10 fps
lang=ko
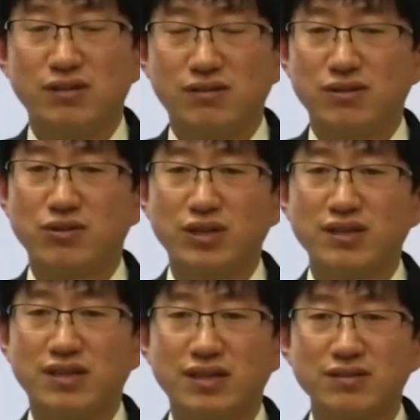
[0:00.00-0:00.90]
어,
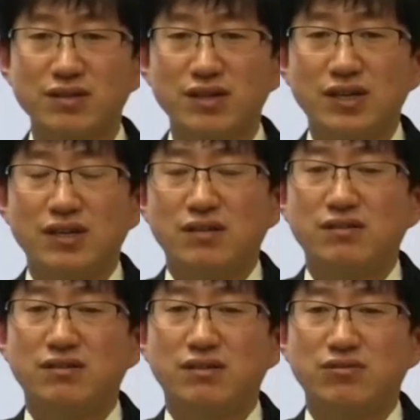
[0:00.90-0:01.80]
거기에 따라서
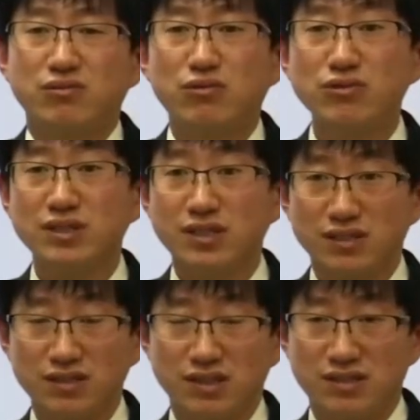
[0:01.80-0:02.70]
어, 떤 통신
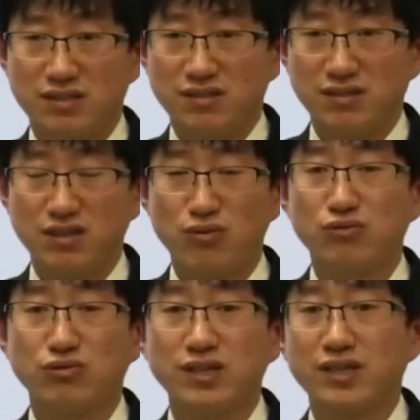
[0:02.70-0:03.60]
기능까지 이렇게
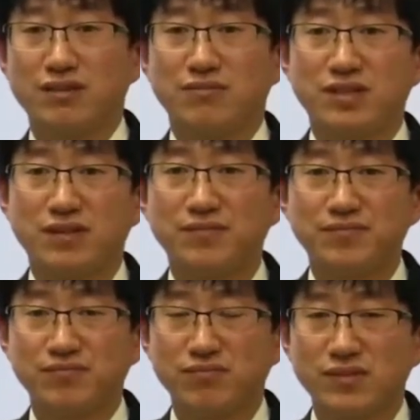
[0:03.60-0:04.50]
요구를 하게 됩니다.
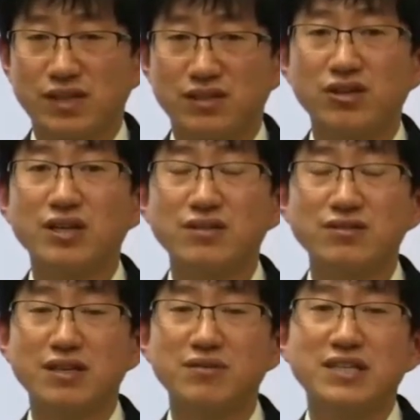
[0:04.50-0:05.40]
그러한
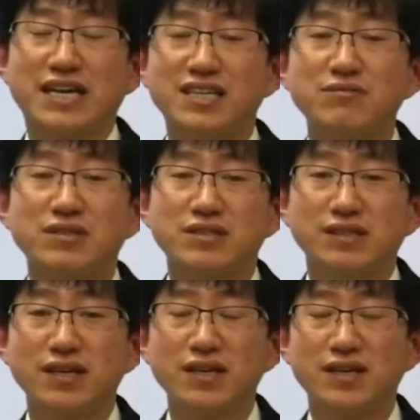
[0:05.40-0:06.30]
컨셉이 이제
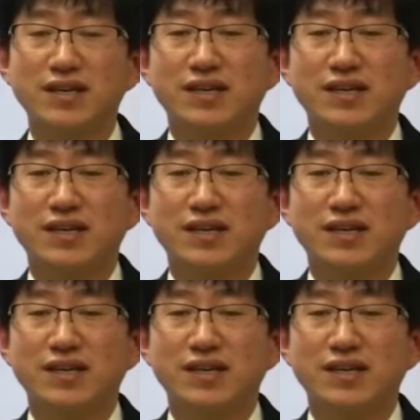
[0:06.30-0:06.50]
IMCC인데